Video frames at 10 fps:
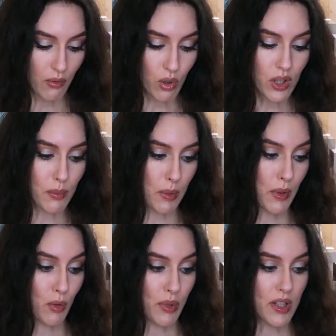Вот,
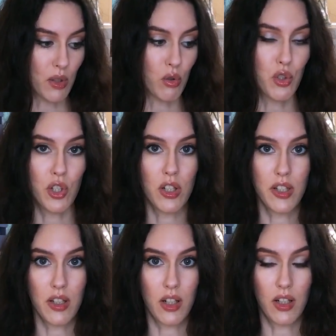например, у меня
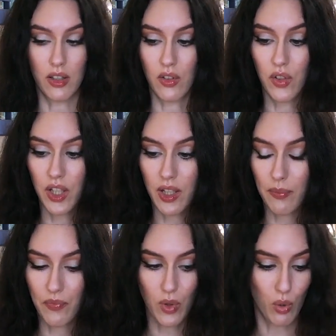закончились а,
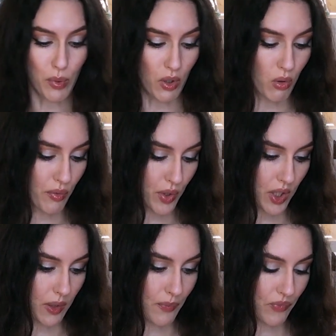две
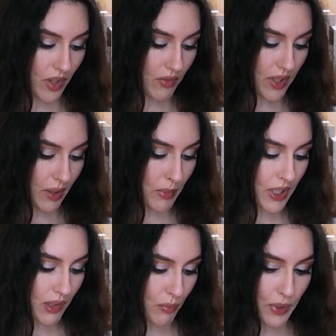упаковки
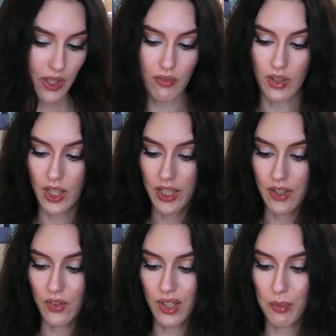витаминов. Первые это
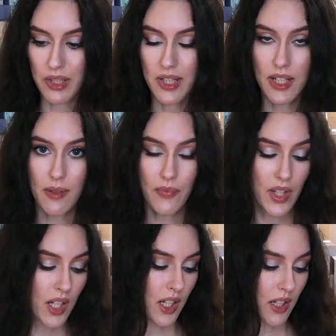витамин С,
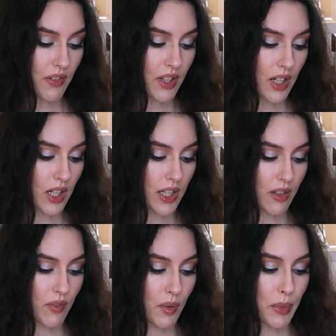и вторые это
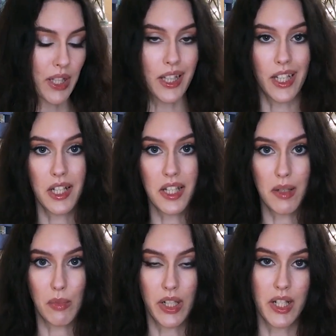ферменты
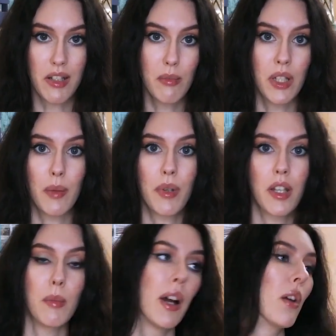энзимы. Энзимы я
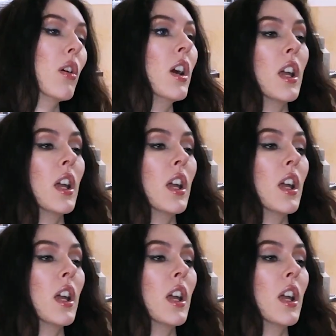принимаю,